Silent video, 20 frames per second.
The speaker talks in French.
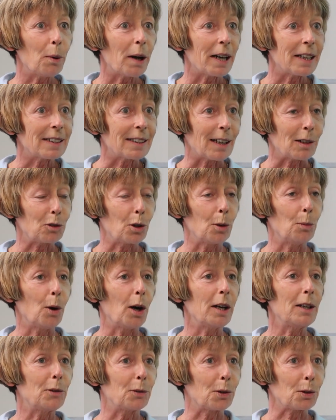pas
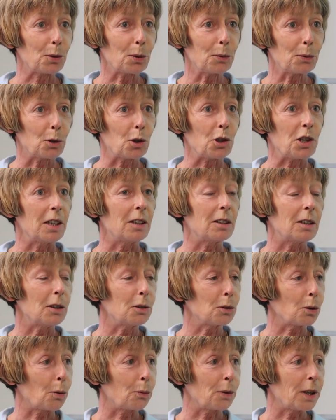exactement. Il se trouve que j'ai été
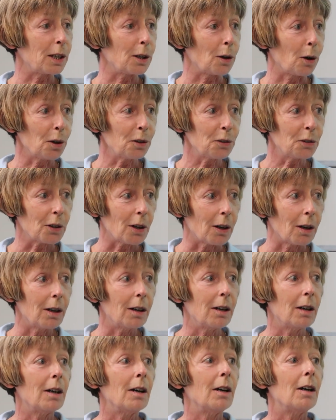surveillante
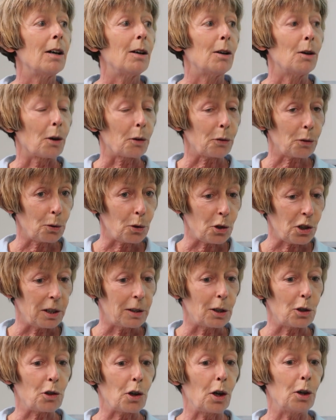lorsque
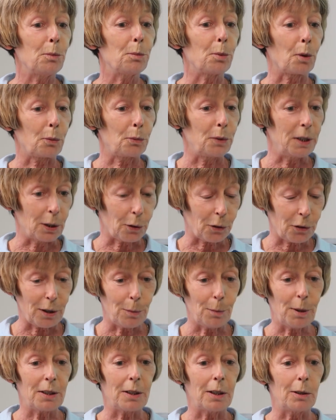j'étais jeune pour
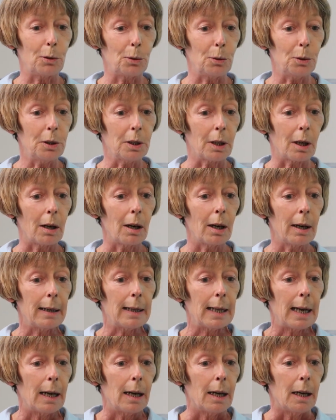financer mes études
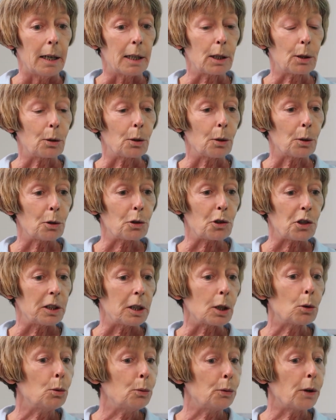et que j'ai
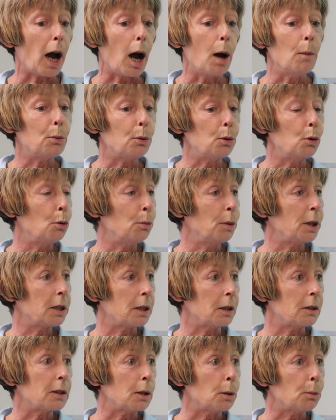découvert un peu le
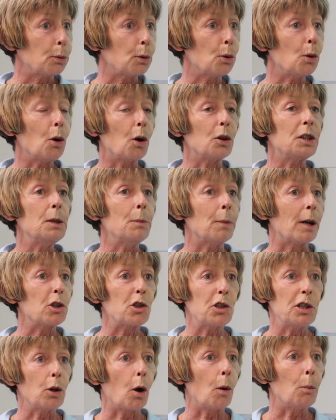métier de CPE en
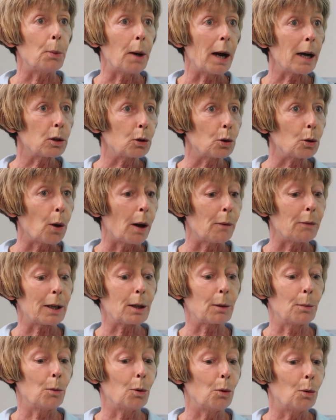n'imaginant pas
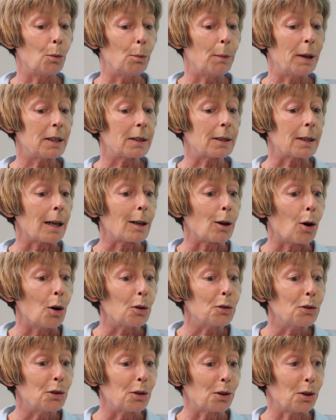qu'avec mon mètre
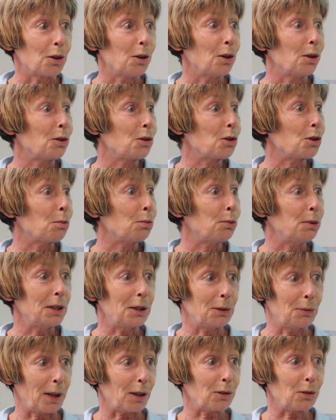50 euh, je
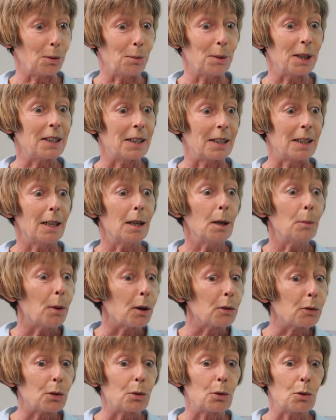puisse faire ce métier
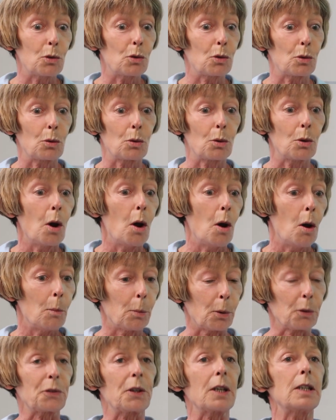parce que je
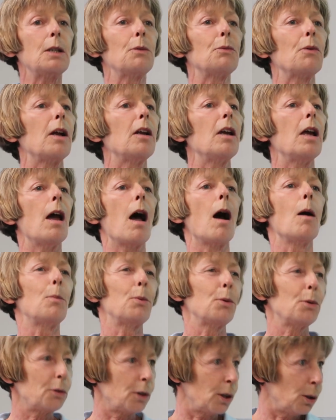pensais qu'il fallait
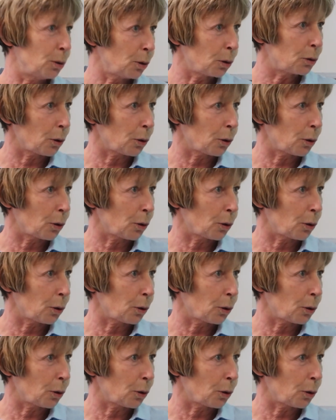imposer une